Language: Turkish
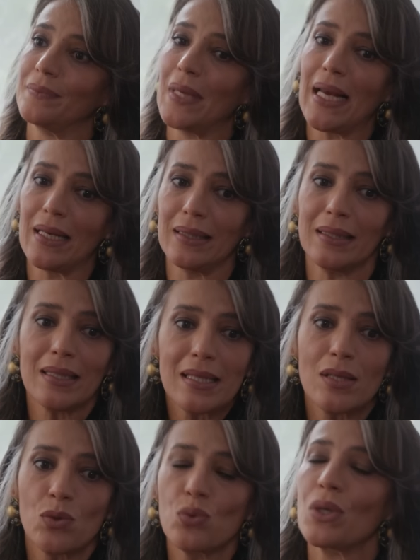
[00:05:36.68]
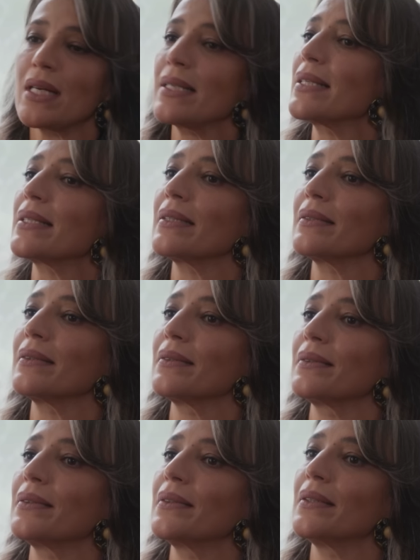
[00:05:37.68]
herhalde Aziz Uras
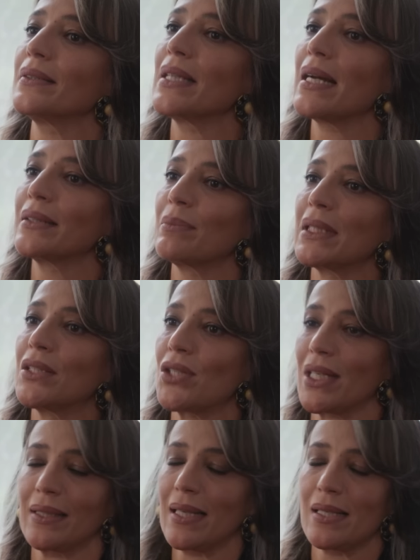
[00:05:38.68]
yardım edecek,